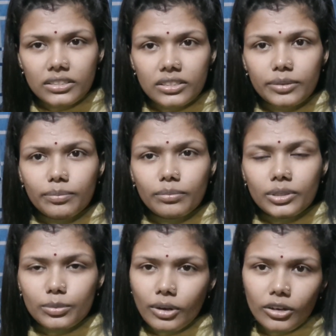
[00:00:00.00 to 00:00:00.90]
তো আমার
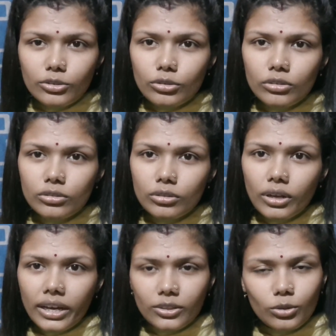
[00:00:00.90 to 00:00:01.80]
ইচ্ছা ছিল এটাই
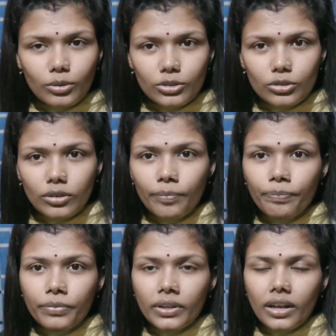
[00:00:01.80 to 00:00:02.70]
যে
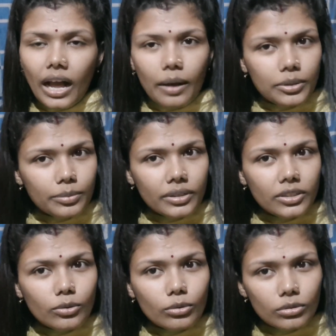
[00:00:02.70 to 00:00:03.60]
গ্র্যাজুয়েশানটা কমপ্লিট
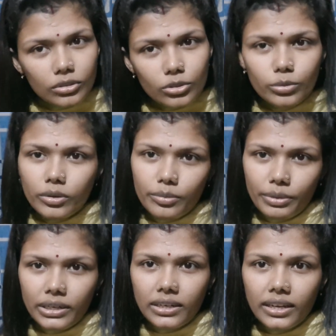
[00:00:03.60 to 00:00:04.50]
করব তারপরে ওকে
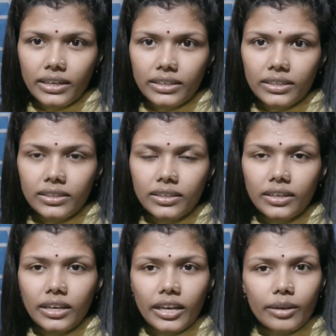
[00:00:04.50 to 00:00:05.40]
আমি বিয়ে করব।
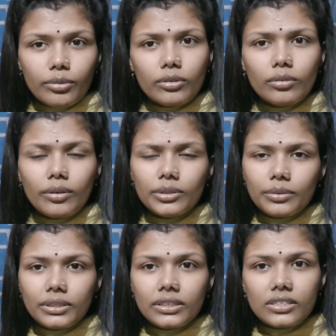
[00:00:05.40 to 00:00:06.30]
আমার
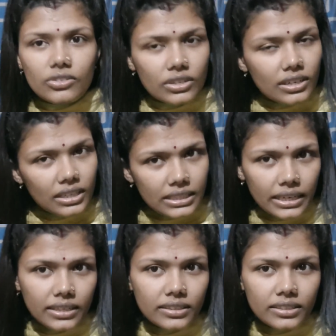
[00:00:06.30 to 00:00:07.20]
বাড়িতে প্রথমত
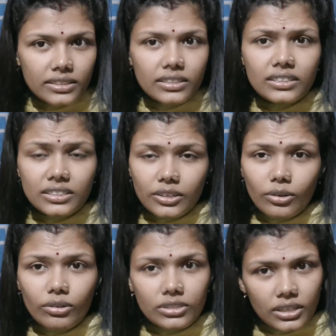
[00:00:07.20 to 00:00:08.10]
প্রথম থেকেই শুভকে
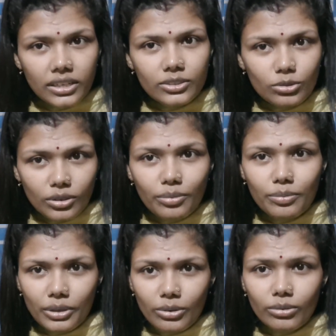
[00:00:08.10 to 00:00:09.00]
কোনোদিনও মেনে
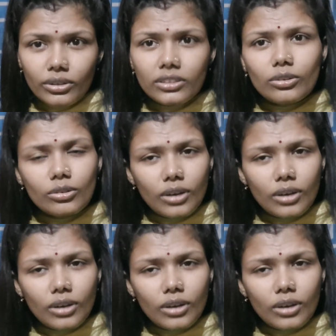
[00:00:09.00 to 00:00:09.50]
নেয়নি এবং পছন্দ